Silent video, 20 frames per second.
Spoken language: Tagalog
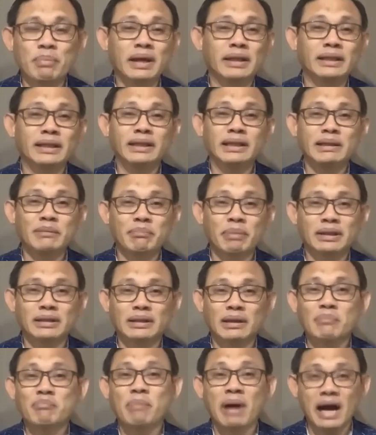ng
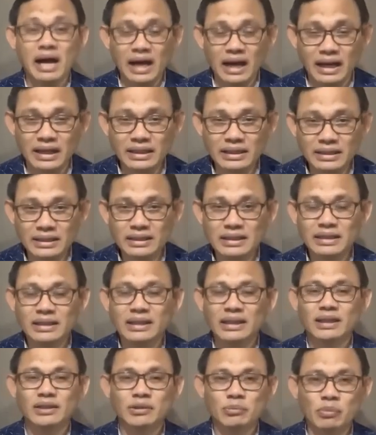paglilipat ng bahay,
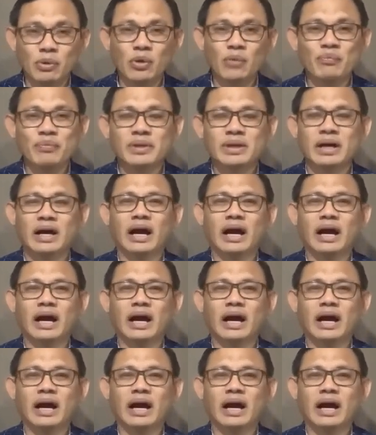po,